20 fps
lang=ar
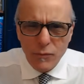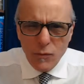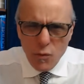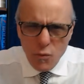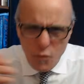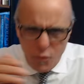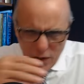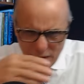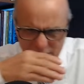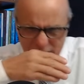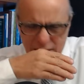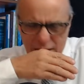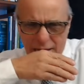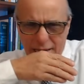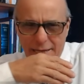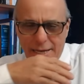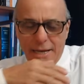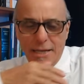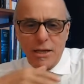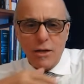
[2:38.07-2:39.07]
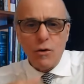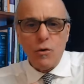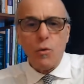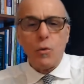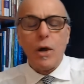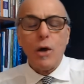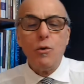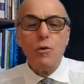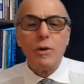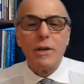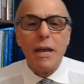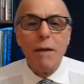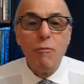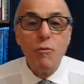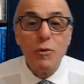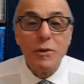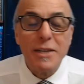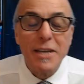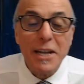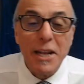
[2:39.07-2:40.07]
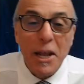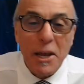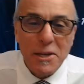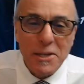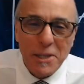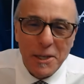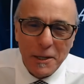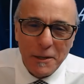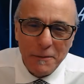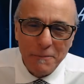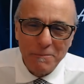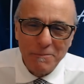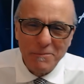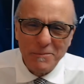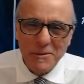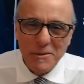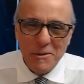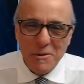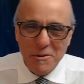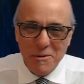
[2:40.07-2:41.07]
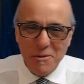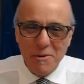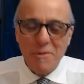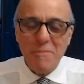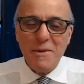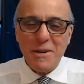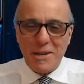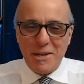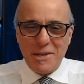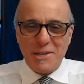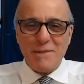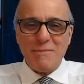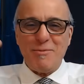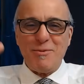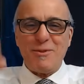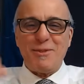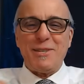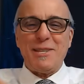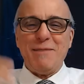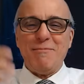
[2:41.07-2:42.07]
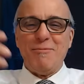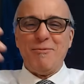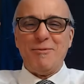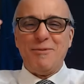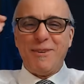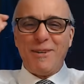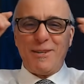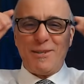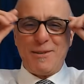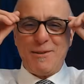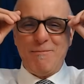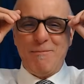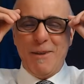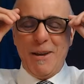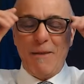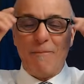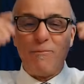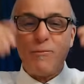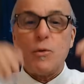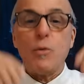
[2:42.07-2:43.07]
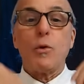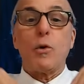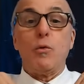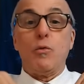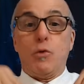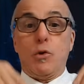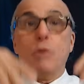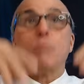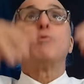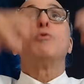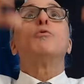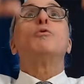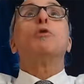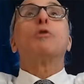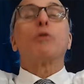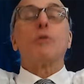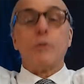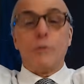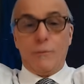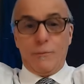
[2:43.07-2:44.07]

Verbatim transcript: وفي هاد الناحيه هادي وكانوا الكاميون ديال العسكر هما اللي كيجيبوا السيم وداك الشيء اه وكانوا كيبنوا دوك